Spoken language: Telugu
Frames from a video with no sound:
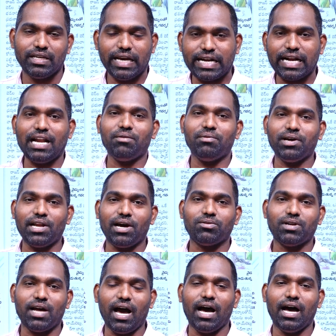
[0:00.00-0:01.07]
ఎక్కడ
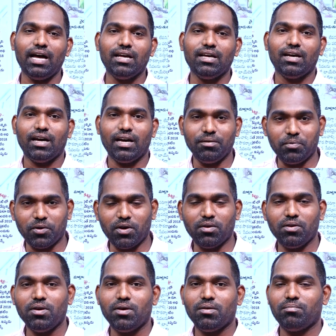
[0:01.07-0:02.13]
కూడా ఇప్పుడు
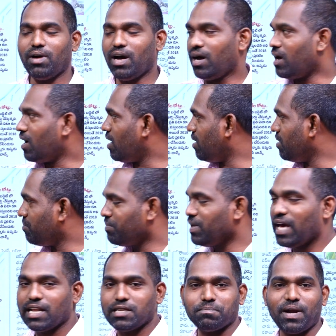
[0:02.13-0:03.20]
మా
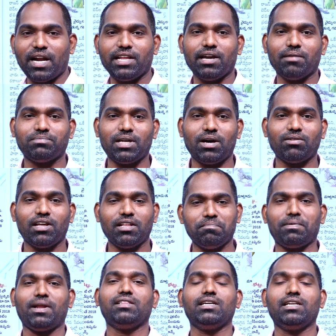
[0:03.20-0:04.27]
బీఆర్ఎస్ పార్టీ చెప్తా ఉన్నది
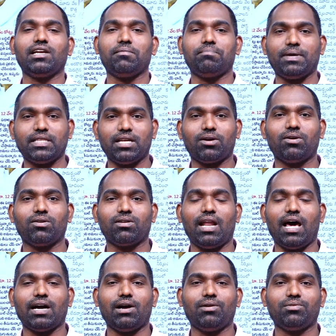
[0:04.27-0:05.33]
ప్రతి ఇంటికి పెద్ద
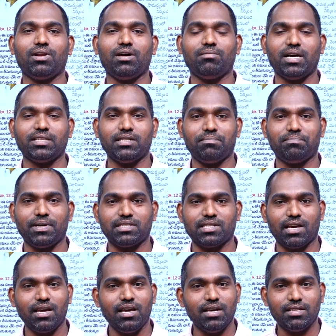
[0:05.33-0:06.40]
లాగా ఉన్నామా అని
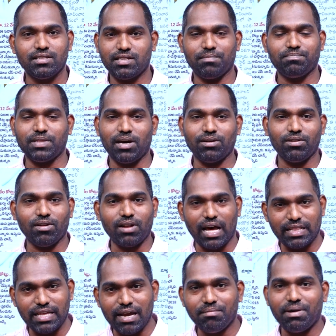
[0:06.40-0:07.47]
చెప్పేసి చెప్తా ఉన్నారు
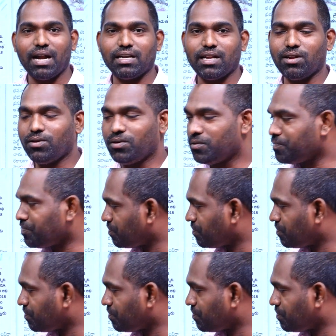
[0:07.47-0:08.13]
అదే మాటను